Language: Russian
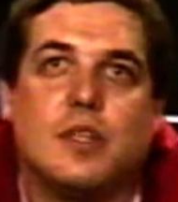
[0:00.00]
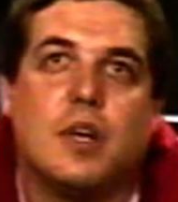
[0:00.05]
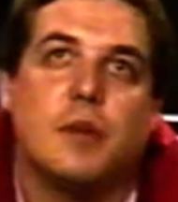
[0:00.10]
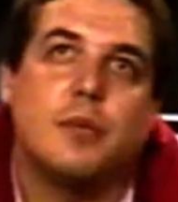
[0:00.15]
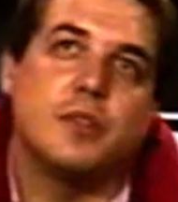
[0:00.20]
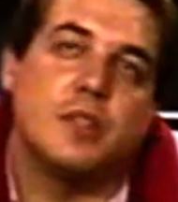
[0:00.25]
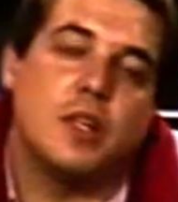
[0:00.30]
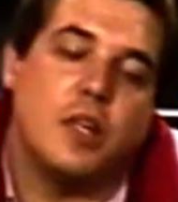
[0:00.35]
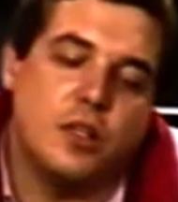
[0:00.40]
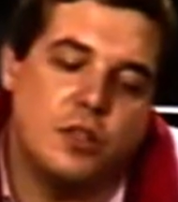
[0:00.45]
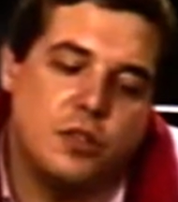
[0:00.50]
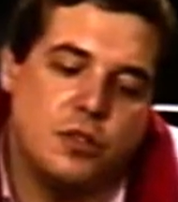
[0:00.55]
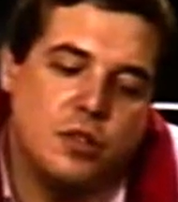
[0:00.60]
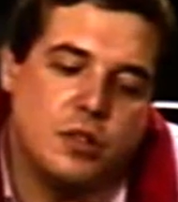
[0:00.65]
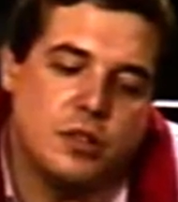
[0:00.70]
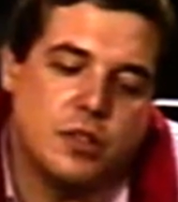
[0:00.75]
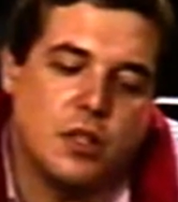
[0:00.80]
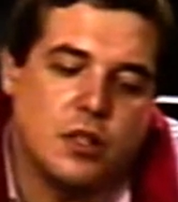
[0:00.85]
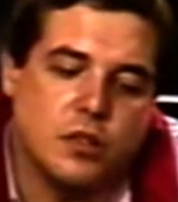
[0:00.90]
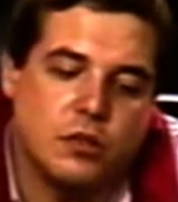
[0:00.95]
Я бы сказал еще
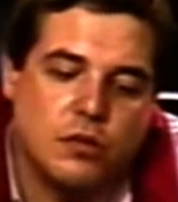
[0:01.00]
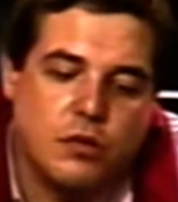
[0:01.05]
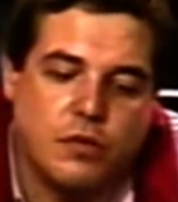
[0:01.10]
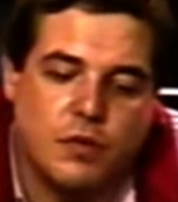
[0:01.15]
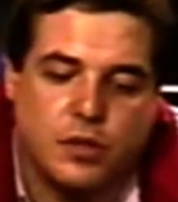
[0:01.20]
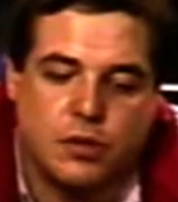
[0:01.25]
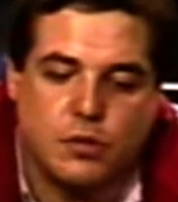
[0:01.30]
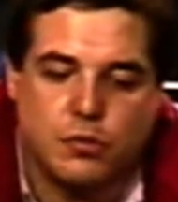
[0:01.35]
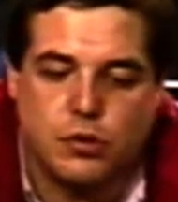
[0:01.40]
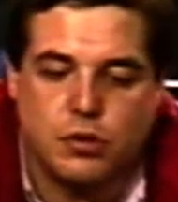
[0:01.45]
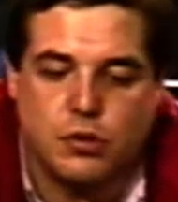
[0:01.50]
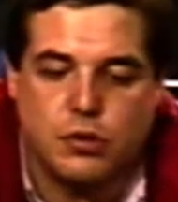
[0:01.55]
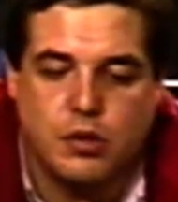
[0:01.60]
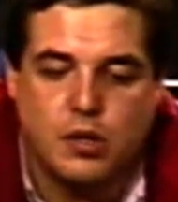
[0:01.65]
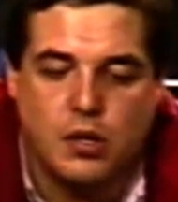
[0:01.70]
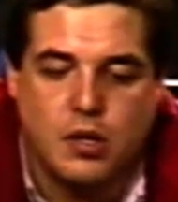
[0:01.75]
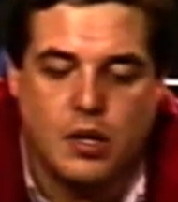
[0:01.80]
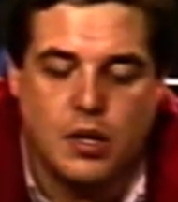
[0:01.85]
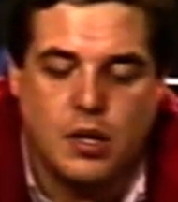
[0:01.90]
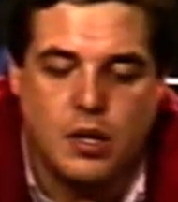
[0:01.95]
несколько слов о том,
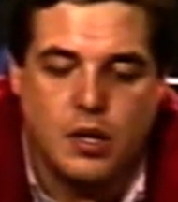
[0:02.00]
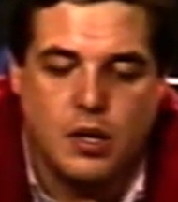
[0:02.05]
что,